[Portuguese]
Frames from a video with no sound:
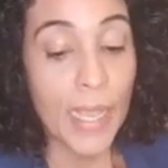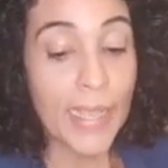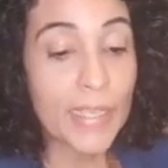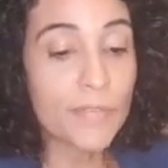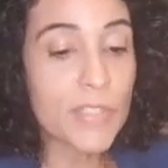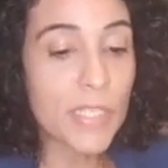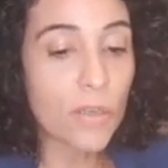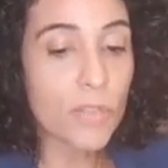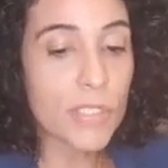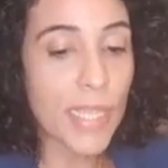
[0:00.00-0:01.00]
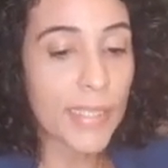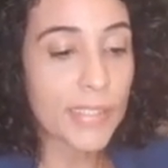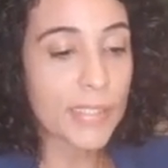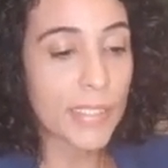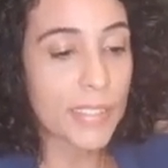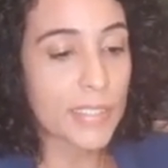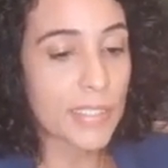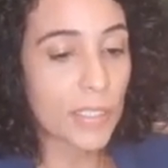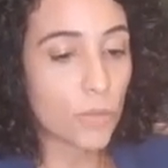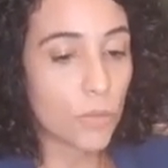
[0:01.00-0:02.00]
Aí você consegue ter
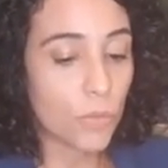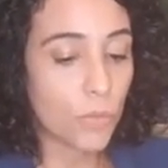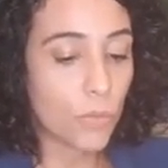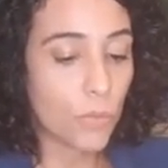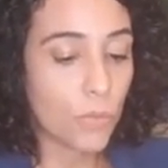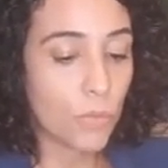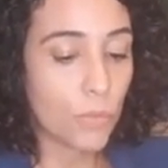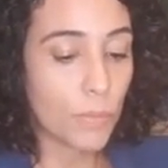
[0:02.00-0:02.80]
assim um, um,